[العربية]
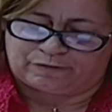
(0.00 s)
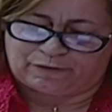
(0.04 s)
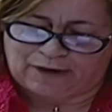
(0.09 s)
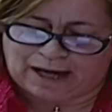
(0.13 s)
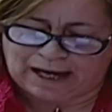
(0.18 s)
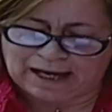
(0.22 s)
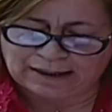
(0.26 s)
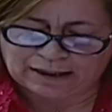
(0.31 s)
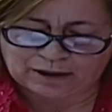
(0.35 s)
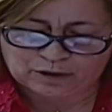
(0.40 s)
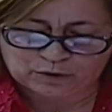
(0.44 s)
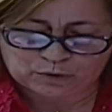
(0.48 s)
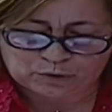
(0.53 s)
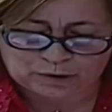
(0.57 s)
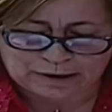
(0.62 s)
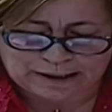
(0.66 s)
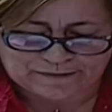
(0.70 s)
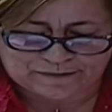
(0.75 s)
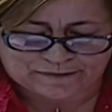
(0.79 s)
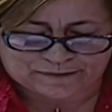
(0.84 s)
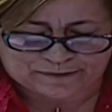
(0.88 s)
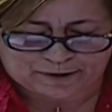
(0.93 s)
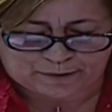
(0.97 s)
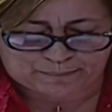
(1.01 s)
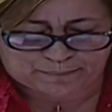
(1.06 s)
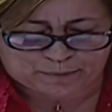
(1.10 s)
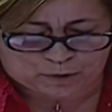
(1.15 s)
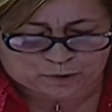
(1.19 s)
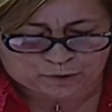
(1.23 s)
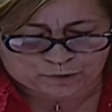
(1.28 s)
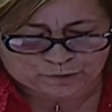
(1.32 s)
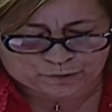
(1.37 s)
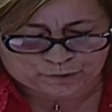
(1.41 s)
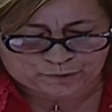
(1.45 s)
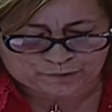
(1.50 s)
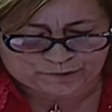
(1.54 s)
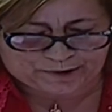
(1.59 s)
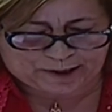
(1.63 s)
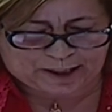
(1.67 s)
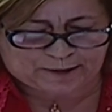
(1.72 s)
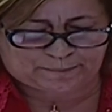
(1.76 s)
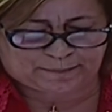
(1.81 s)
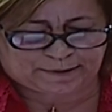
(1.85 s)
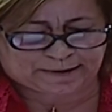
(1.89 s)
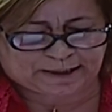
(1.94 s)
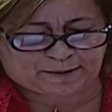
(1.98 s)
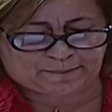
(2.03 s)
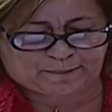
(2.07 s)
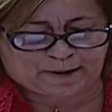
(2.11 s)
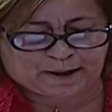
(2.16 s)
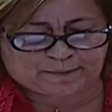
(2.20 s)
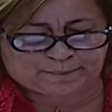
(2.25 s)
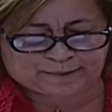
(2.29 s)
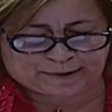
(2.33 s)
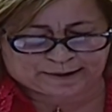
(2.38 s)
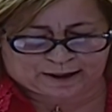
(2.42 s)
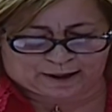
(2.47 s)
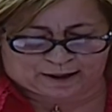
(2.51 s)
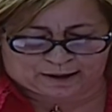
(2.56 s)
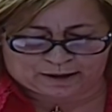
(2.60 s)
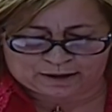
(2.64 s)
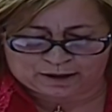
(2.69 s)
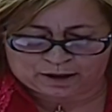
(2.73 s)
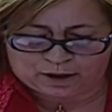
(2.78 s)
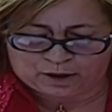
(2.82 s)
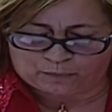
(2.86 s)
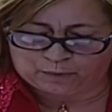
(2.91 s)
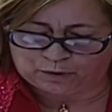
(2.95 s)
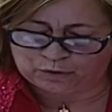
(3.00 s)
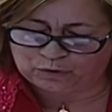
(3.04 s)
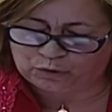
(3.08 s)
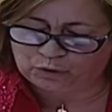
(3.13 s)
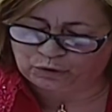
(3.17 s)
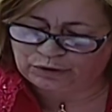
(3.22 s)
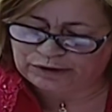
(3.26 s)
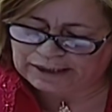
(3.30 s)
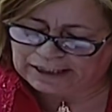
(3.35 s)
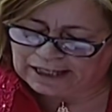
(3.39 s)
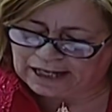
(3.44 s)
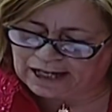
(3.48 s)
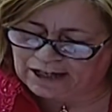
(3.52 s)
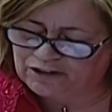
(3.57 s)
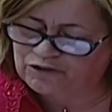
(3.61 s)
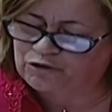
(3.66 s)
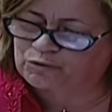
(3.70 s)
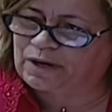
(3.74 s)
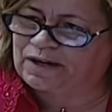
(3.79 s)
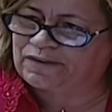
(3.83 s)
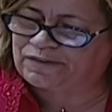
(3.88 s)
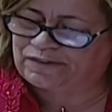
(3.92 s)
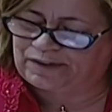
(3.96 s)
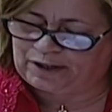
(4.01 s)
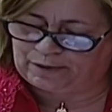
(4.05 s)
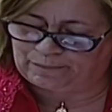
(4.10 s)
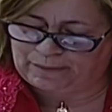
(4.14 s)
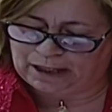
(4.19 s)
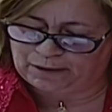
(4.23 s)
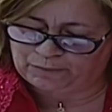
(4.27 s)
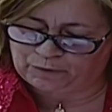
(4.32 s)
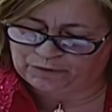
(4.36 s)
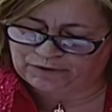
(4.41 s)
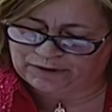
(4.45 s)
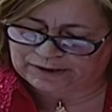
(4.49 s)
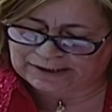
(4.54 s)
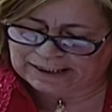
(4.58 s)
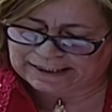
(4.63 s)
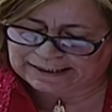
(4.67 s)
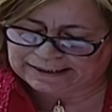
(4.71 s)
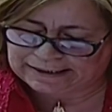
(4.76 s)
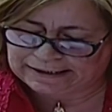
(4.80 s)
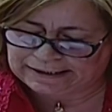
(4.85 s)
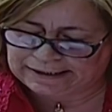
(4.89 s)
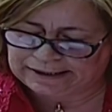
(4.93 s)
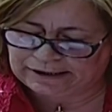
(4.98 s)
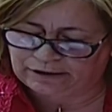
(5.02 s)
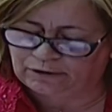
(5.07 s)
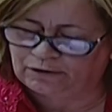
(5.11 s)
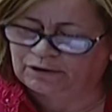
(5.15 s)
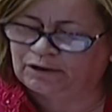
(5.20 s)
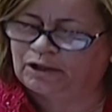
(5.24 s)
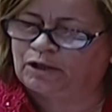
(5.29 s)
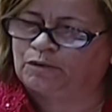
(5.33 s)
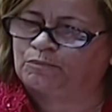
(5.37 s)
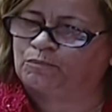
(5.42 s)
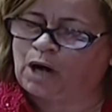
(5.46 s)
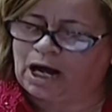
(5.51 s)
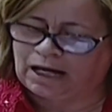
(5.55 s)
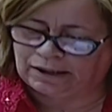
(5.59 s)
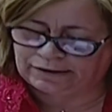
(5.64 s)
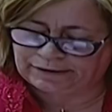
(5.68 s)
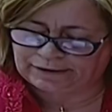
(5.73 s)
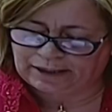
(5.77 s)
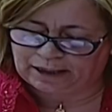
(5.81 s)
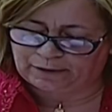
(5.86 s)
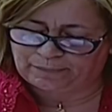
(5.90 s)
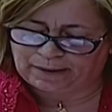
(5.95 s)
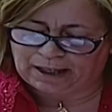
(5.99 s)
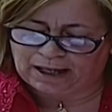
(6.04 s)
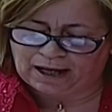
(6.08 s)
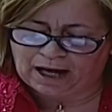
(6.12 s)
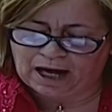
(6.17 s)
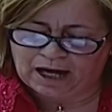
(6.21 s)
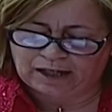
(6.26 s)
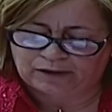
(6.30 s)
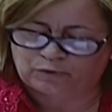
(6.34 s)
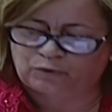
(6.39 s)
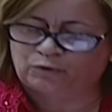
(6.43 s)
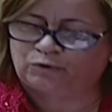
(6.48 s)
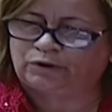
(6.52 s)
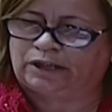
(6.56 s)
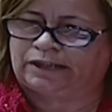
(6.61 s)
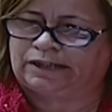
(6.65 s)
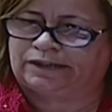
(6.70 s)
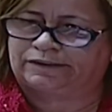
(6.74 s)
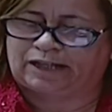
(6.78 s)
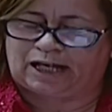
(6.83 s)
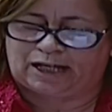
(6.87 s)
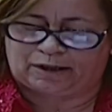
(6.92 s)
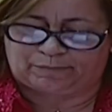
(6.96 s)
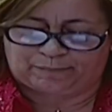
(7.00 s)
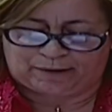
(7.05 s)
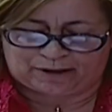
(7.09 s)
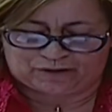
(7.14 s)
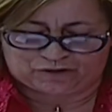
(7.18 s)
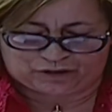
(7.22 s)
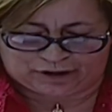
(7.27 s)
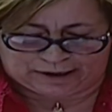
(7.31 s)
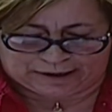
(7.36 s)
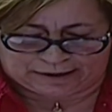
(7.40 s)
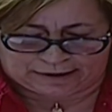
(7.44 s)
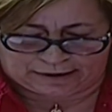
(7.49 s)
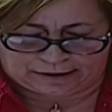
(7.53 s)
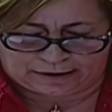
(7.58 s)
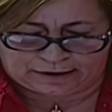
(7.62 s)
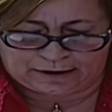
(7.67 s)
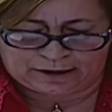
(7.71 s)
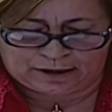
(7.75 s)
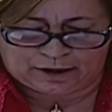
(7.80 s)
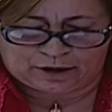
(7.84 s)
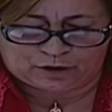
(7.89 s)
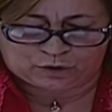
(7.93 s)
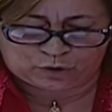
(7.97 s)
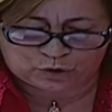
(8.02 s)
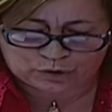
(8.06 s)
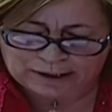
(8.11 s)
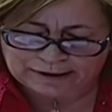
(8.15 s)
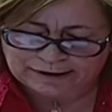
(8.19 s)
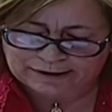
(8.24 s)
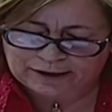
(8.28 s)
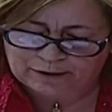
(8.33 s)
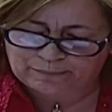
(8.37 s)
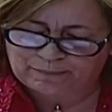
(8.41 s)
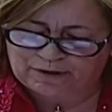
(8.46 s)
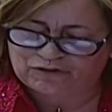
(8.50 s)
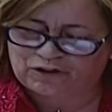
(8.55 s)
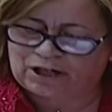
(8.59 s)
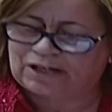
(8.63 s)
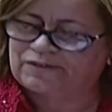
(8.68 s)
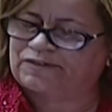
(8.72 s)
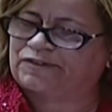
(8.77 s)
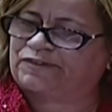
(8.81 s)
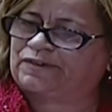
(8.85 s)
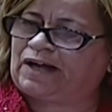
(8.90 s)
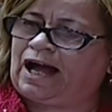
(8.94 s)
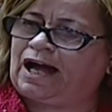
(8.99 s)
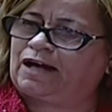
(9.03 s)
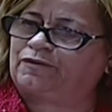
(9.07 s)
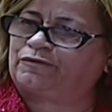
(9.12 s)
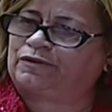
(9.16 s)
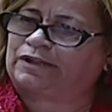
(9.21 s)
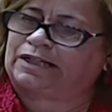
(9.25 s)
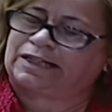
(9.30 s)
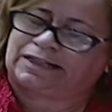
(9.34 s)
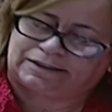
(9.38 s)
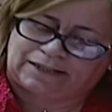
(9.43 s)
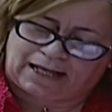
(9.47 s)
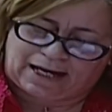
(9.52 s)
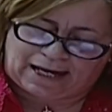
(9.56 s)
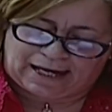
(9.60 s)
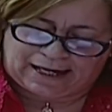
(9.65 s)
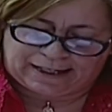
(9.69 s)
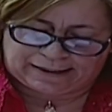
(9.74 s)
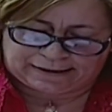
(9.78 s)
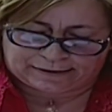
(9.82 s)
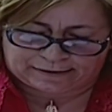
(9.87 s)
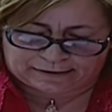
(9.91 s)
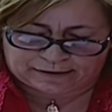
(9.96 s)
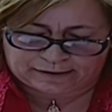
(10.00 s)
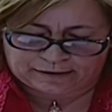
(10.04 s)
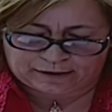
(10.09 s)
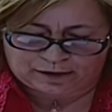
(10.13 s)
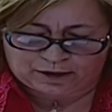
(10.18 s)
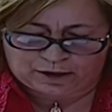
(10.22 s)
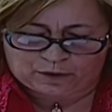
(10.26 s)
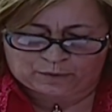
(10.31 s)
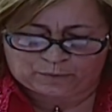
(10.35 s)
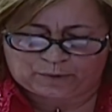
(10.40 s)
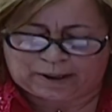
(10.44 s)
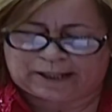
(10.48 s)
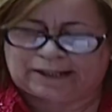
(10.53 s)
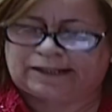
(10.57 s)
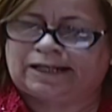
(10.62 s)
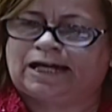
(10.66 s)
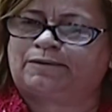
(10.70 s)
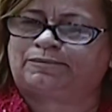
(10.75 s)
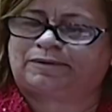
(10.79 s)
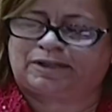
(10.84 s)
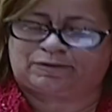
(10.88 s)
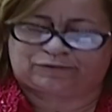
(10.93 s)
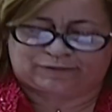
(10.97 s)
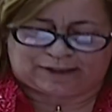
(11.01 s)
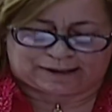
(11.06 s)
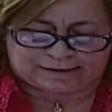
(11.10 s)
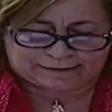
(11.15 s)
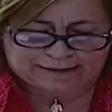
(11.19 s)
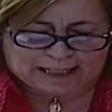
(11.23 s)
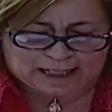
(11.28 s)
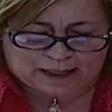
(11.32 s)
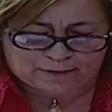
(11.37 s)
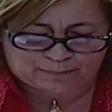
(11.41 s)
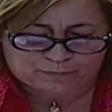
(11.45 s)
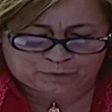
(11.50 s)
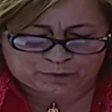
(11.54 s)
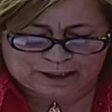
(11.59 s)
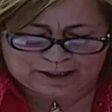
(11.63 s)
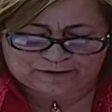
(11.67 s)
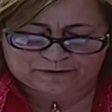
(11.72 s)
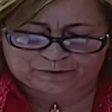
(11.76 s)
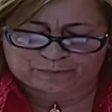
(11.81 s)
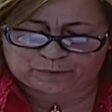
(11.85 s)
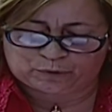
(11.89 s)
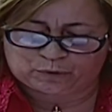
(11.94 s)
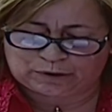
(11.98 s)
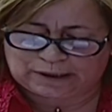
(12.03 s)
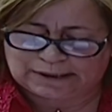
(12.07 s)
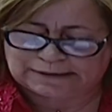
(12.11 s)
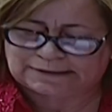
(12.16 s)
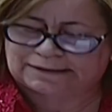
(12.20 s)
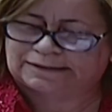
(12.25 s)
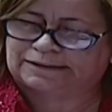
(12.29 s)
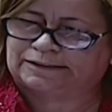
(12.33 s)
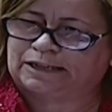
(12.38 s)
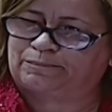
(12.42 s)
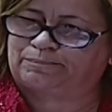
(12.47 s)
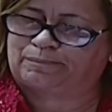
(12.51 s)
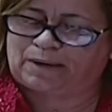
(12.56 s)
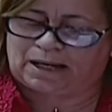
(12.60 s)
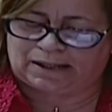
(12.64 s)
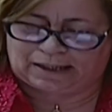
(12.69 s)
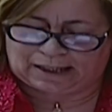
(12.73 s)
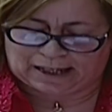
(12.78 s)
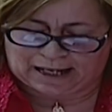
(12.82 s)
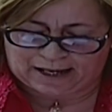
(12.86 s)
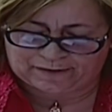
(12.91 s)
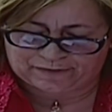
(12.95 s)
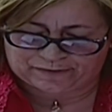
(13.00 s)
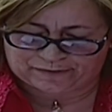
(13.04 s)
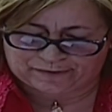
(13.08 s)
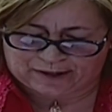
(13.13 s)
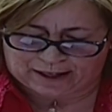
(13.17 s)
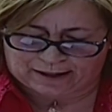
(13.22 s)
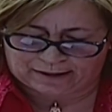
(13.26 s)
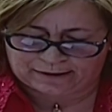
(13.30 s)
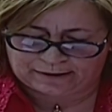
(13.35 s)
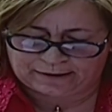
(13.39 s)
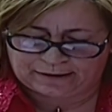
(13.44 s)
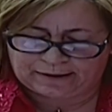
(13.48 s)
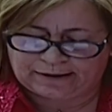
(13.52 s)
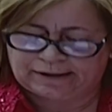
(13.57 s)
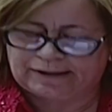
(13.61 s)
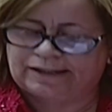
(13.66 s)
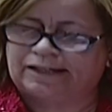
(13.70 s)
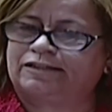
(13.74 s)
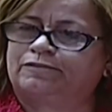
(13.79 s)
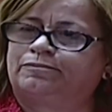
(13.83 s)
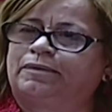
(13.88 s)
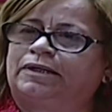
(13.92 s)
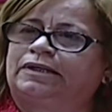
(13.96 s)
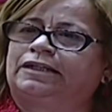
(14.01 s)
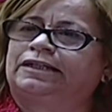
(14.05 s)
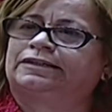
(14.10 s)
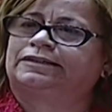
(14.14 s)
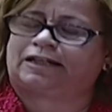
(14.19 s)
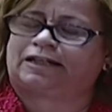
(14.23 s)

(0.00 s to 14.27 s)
فخلق كلية الطب الخصوصية بضبابية ودون نقاش واسع مع المتدخلين مؤثر بقانون إطار مرجعي ينظم مجال الصحة في القطاعين وغياب دفتر التحملات بكلية الطب الخاصة يضمن